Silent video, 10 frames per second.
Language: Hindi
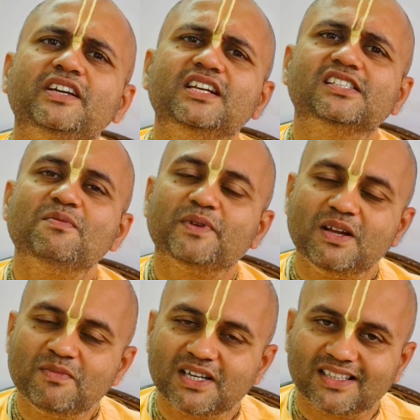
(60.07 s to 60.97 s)
वीर से
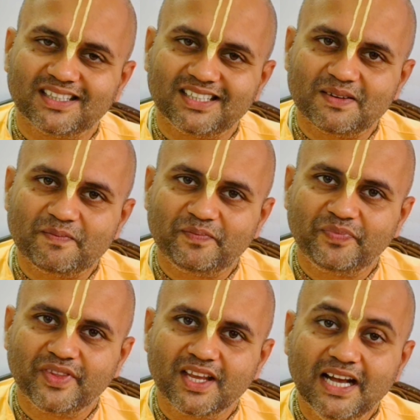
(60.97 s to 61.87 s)
प्रेम करते हैं
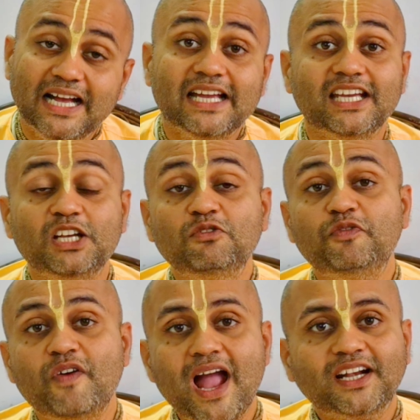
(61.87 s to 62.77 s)
कि
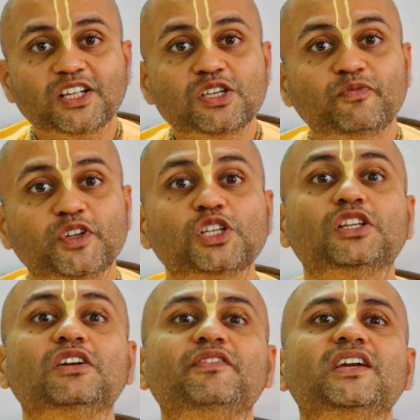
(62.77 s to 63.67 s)
इनफैक्ट जो
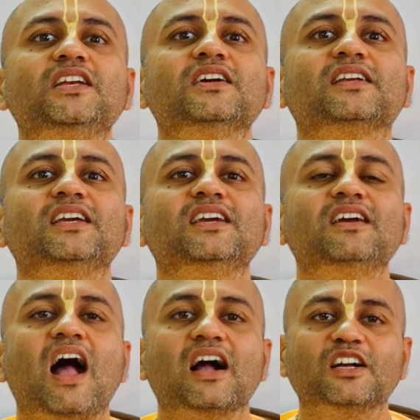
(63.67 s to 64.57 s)
विचित्र वीर
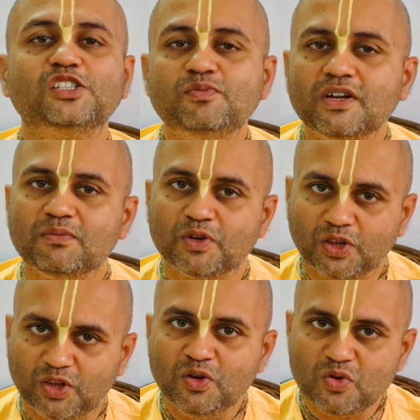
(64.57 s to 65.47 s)
की आकस्मिक
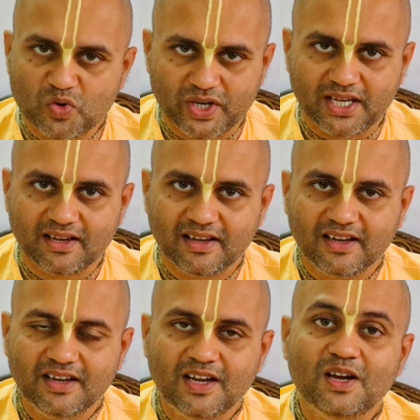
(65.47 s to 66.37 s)
मृत्यु हुई
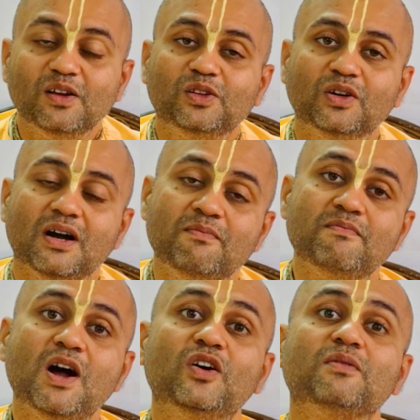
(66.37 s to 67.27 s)
तो
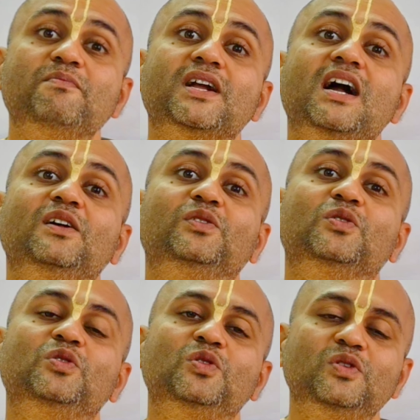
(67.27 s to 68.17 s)
अंबा और अंबिका
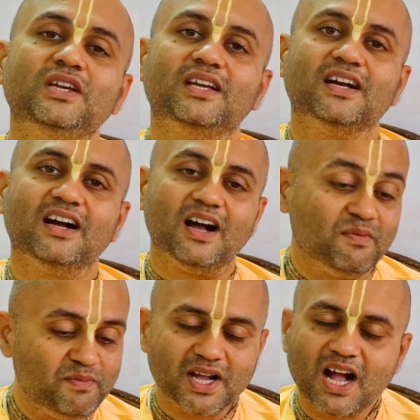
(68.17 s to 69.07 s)
दोनों ही
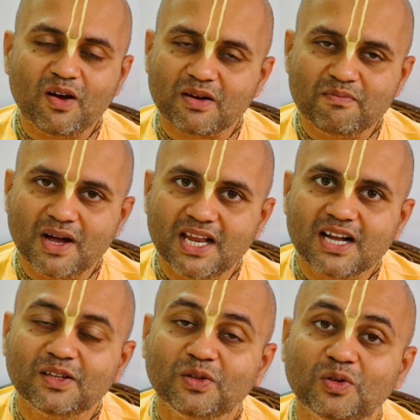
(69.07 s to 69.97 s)
अंबिका और
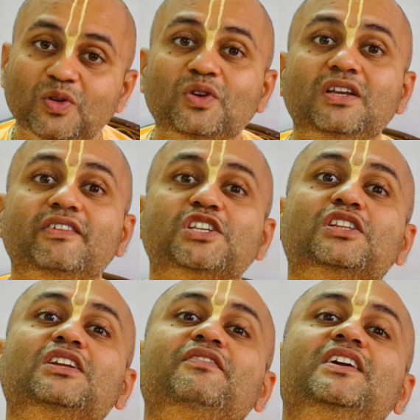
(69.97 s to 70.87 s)
अंबालिका दोनों ही
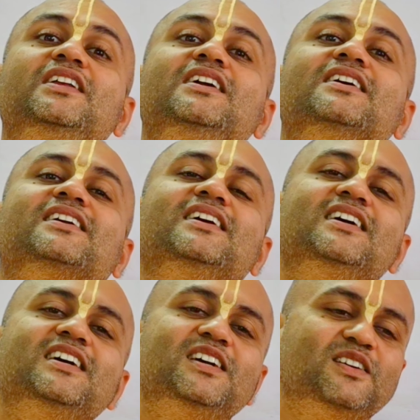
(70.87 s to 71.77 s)
विचित्र वीर के